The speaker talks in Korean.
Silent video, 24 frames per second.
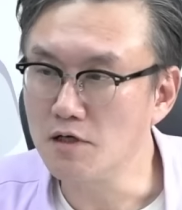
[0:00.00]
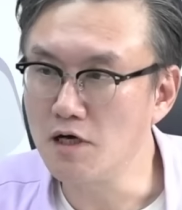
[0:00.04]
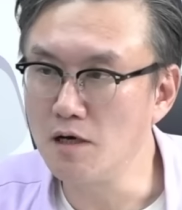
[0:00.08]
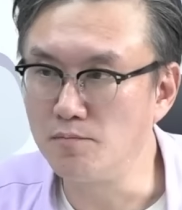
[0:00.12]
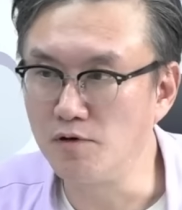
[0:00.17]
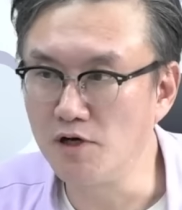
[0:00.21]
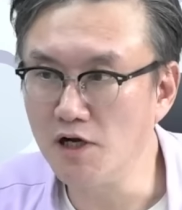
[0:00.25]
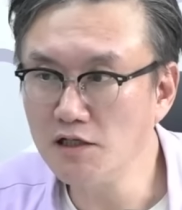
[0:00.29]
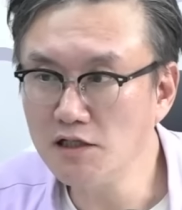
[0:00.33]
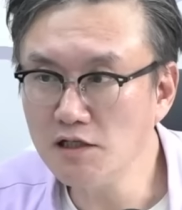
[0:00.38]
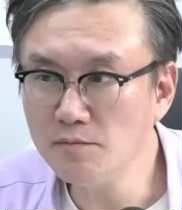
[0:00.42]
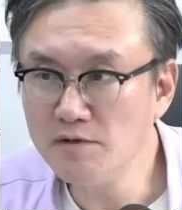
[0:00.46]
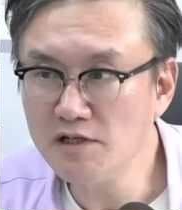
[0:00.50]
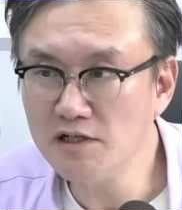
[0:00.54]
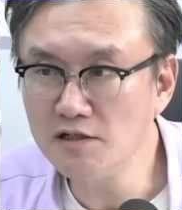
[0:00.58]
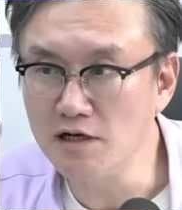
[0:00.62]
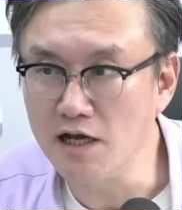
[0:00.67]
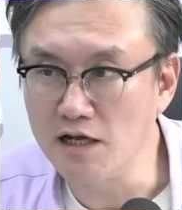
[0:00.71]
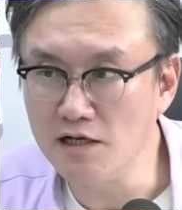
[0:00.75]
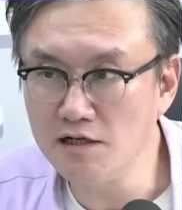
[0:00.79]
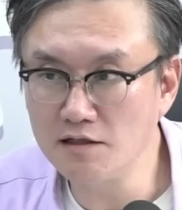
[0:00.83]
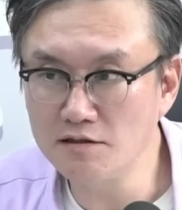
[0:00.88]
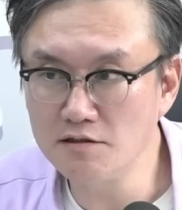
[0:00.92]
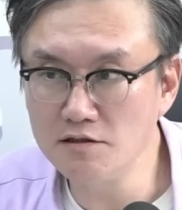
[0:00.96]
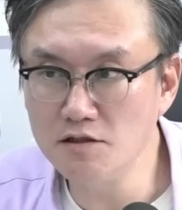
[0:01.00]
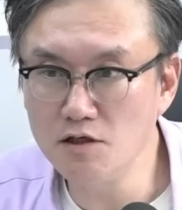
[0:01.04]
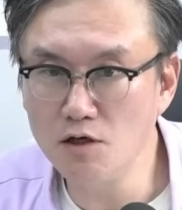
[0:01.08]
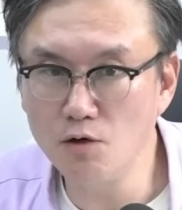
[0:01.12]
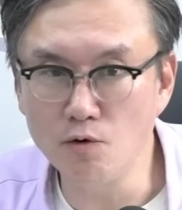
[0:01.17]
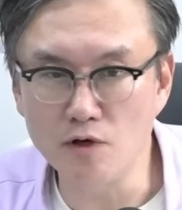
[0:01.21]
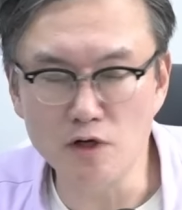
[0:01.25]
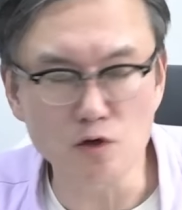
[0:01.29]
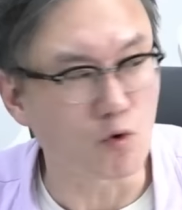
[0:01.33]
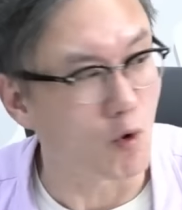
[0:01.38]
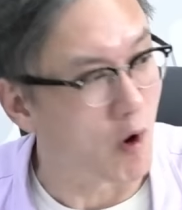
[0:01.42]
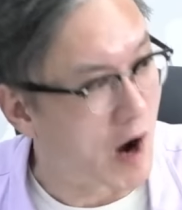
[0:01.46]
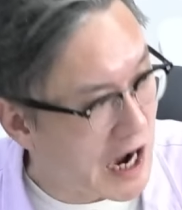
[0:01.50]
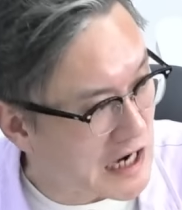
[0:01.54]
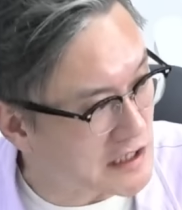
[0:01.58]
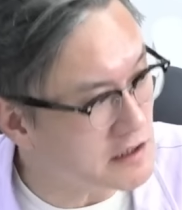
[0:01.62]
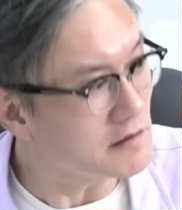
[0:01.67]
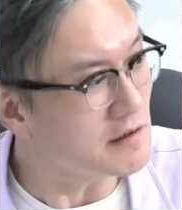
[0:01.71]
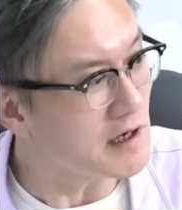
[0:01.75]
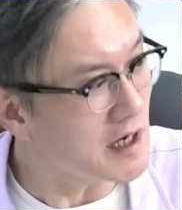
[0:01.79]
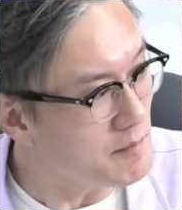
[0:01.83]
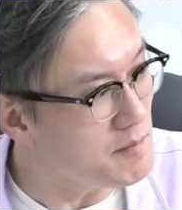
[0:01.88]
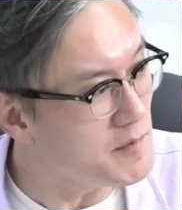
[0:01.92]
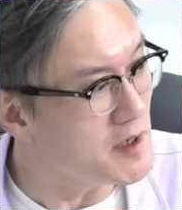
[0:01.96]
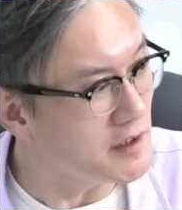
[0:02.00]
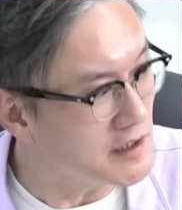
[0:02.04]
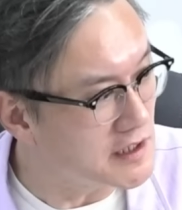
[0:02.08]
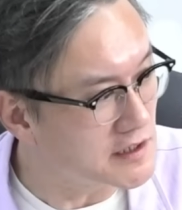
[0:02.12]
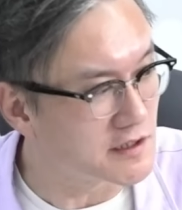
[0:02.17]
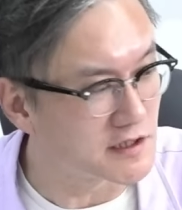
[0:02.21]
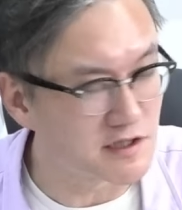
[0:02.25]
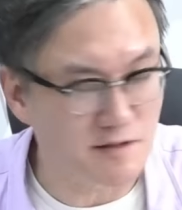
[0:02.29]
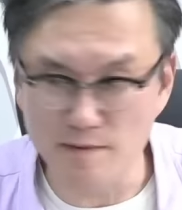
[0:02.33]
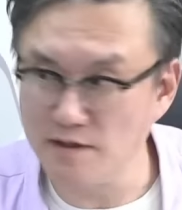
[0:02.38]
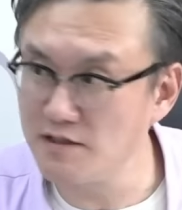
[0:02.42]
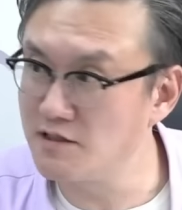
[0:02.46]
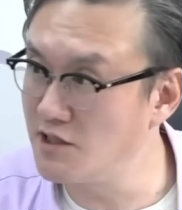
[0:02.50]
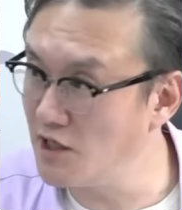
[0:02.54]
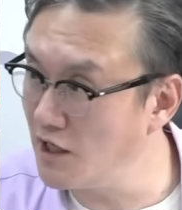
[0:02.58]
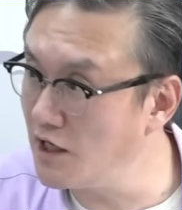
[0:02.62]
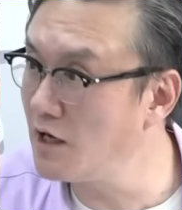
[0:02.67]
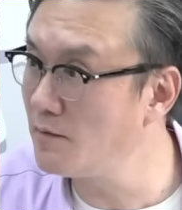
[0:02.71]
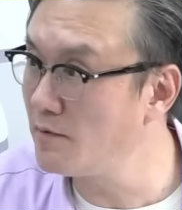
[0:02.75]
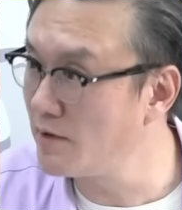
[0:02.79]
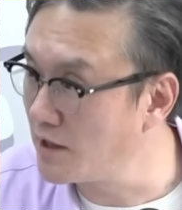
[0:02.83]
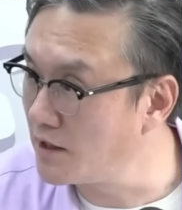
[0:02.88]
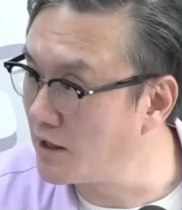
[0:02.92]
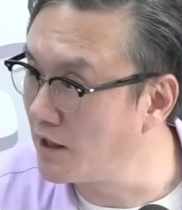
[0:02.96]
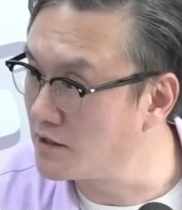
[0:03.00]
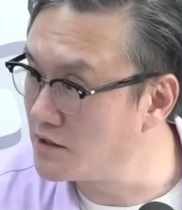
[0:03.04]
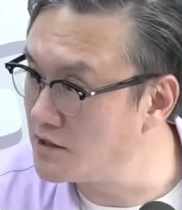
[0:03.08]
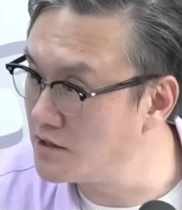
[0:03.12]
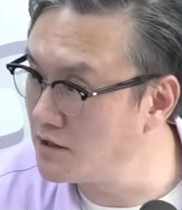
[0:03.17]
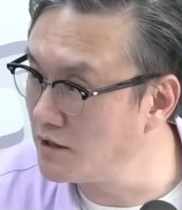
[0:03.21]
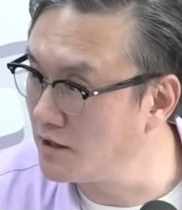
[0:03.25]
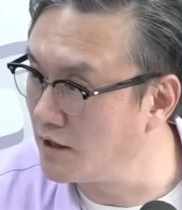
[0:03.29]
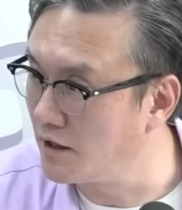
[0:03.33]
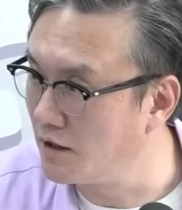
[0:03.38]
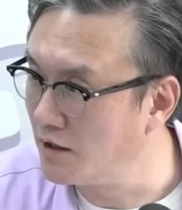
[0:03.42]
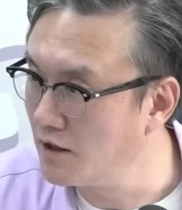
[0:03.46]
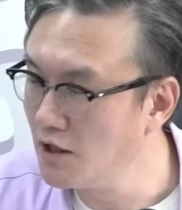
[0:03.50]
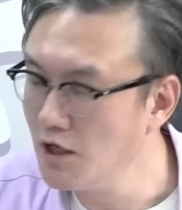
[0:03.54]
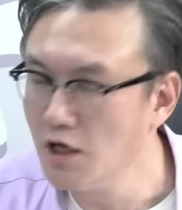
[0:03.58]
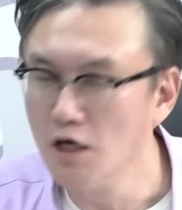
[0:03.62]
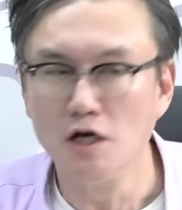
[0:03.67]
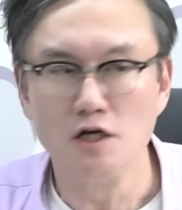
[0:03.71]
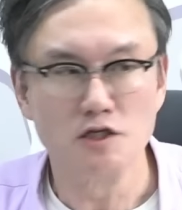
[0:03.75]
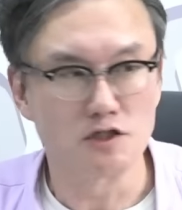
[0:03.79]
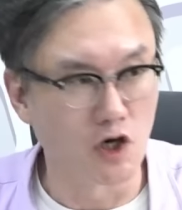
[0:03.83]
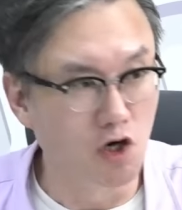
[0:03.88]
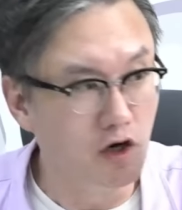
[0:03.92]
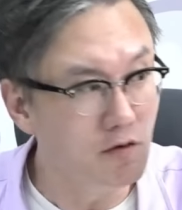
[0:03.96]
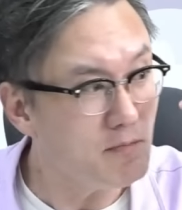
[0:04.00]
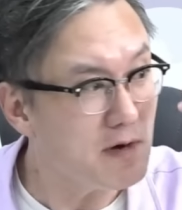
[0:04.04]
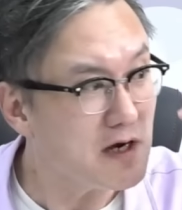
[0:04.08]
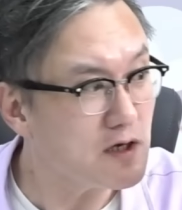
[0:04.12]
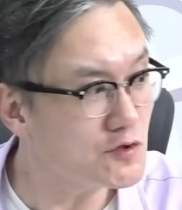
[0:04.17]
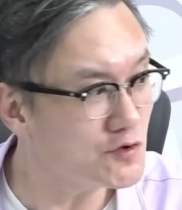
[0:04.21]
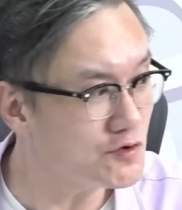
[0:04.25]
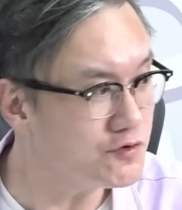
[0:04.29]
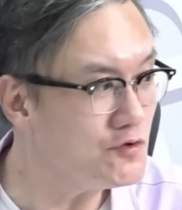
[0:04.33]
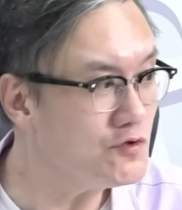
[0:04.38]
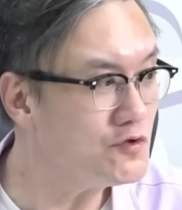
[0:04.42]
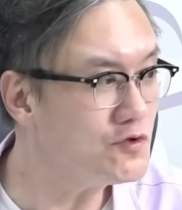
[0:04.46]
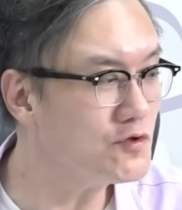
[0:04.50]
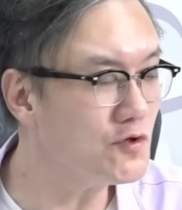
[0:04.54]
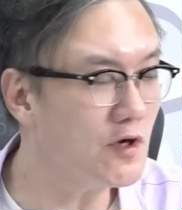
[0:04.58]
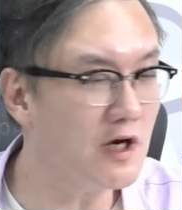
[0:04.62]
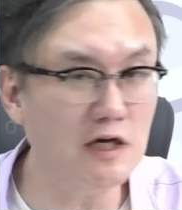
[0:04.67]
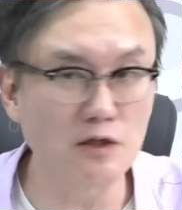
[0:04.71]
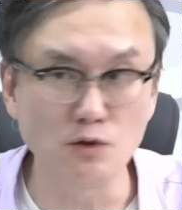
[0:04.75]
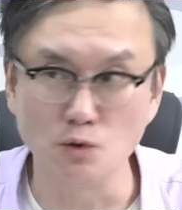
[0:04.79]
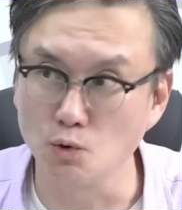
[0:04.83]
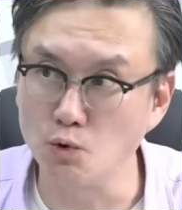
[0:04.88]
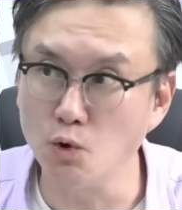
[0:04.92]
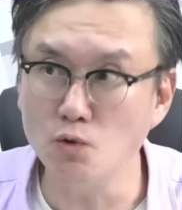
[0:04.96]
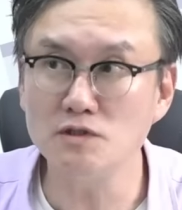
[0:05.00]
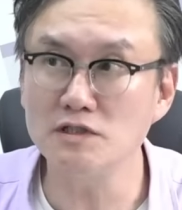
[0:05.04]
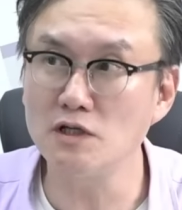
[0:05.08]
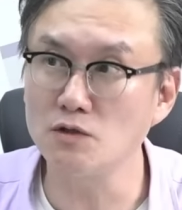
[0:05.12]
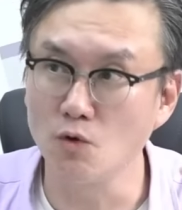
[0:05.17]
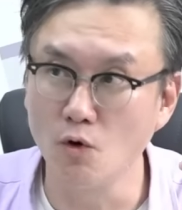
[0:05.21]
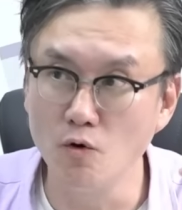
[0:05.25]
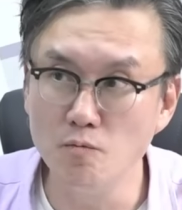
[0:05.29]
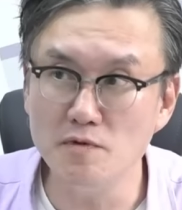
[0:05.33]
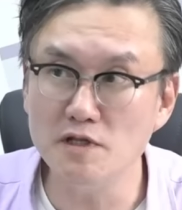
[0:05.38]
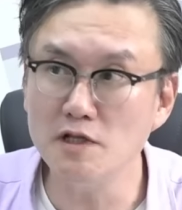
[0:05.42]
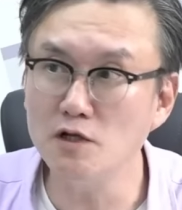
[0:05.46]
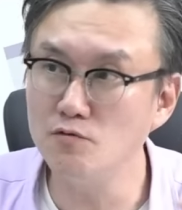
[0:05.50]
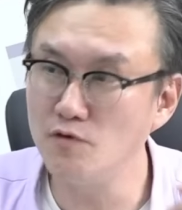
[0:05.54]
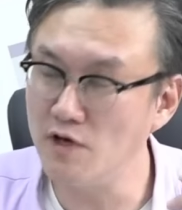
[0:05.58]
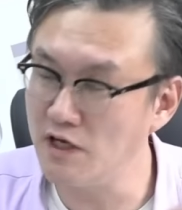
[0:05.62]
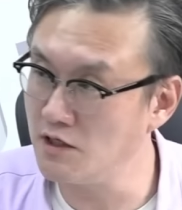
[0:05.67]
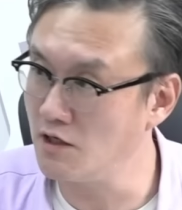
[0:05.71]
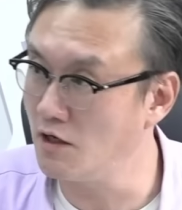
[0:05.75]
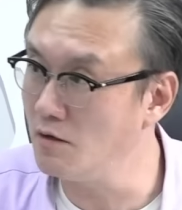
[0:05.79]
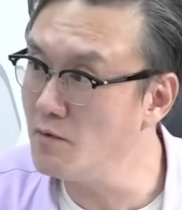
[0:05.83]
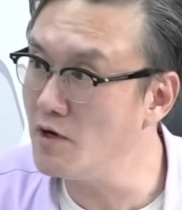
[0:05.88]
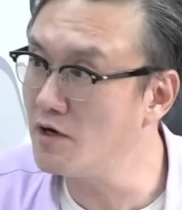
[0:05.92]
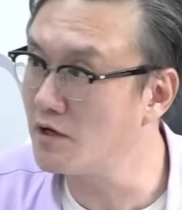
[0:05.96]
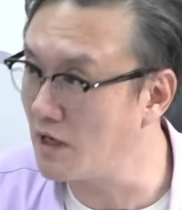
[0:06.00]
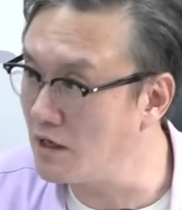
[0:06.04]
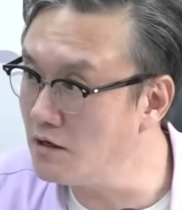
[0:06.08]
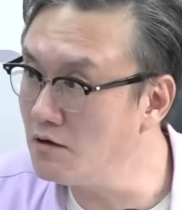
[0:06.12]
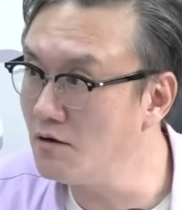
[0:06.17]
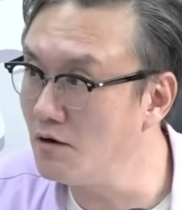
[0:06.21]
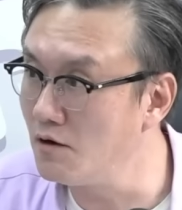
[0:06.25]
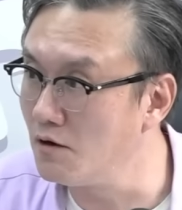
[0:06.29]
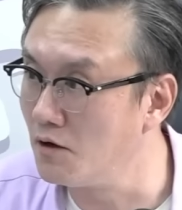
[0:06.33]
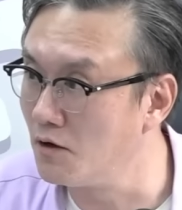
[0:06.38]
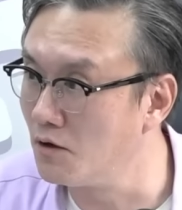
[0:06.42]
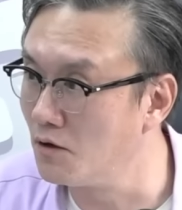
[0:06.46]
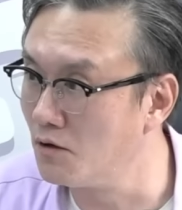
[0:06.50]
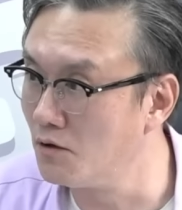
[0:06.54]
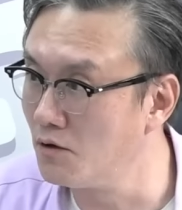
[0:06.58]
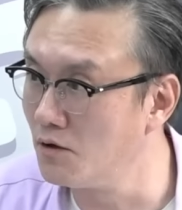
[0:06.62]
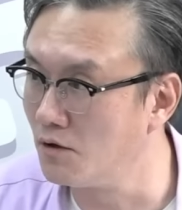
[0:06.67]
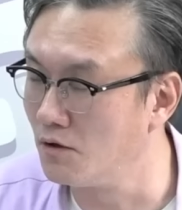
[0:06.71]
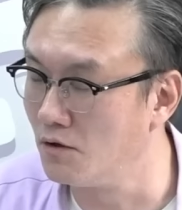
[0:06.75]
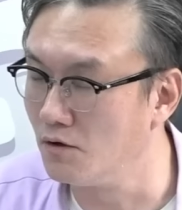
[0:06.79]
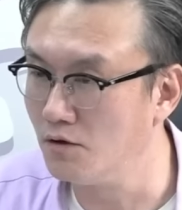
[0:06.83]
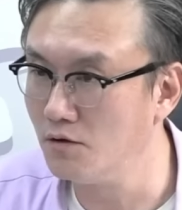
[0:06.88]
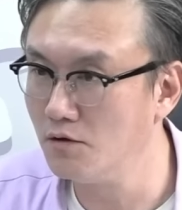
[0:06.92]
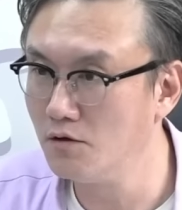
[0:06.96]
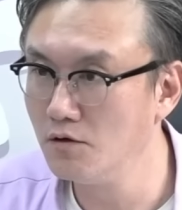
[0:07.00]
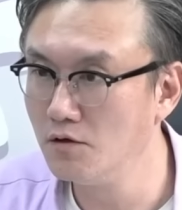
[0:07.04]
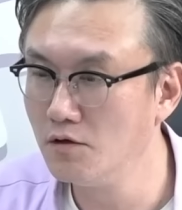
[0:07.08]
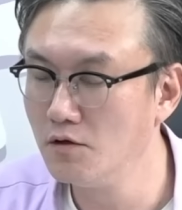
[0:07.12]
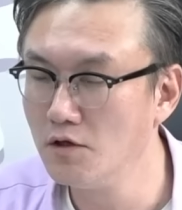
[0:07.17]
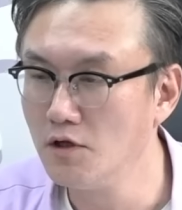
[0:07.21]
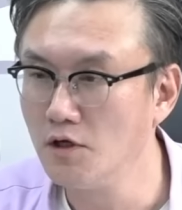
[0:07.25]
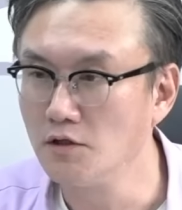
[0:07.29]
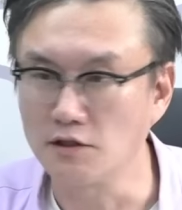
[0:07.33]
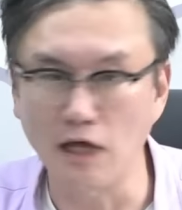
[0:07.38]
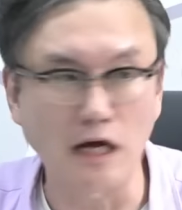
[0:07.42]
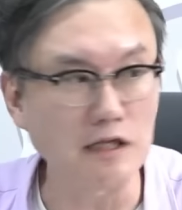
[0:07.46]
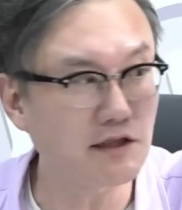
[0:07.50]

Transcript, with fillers: 그러니까 블라디미르 레닌 같은 경우에는 과격한 면이 있었지만 체계바라 같이 음. 정말 순수하게 노동자 농민을 위한 혁명을 한 거예요. 네.